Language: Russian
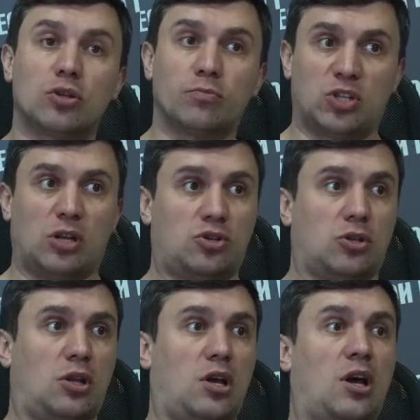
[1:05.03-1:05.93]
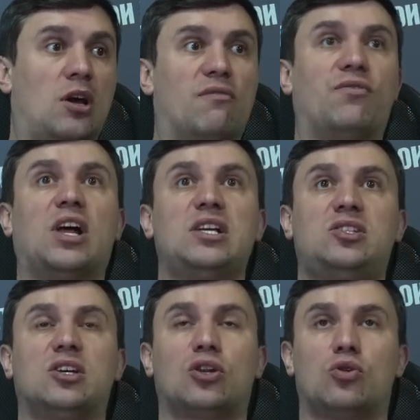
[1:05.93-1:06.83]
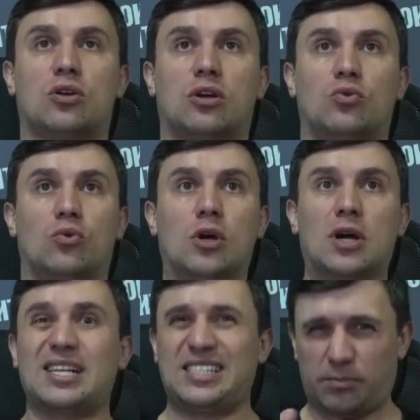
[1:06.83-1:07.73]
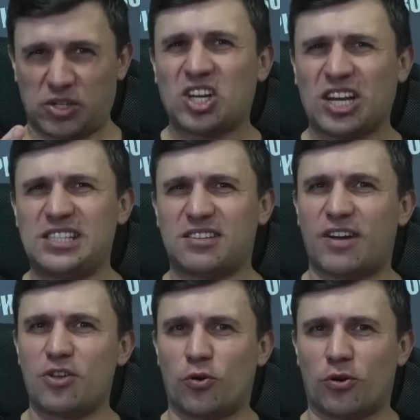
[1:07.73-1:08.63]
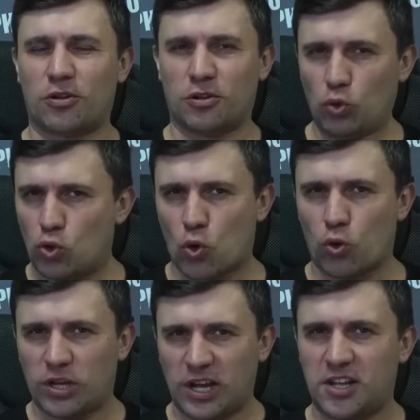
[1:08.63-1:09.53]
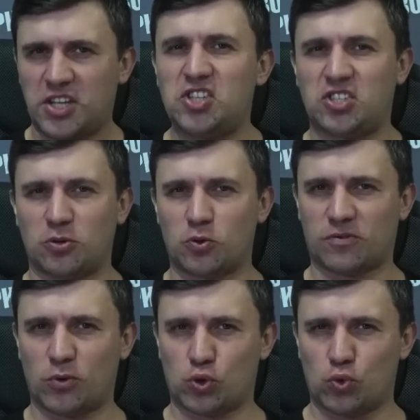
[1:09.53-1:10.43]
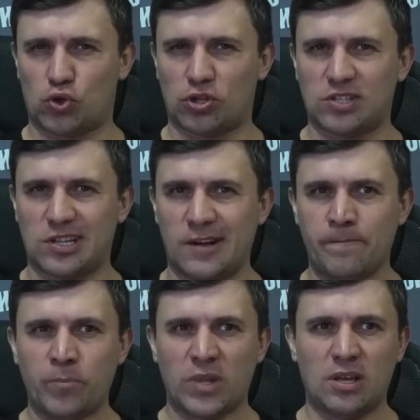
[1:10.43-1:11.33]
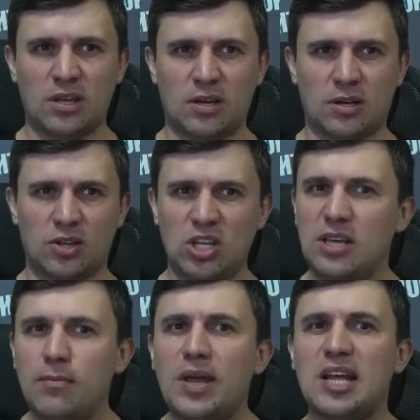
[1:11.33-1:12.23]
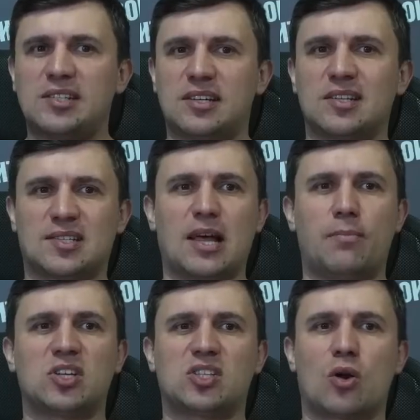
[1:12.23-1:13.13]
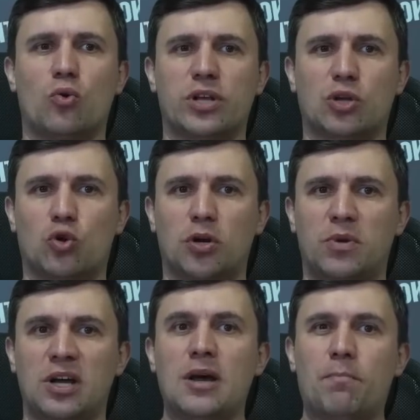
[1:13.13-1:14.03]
Представляете, для власти, которая, ну, хотела бы скрыть свое нутро, да, истинную свою сущность, да, и не иметь э, слабых сторон, которые бы,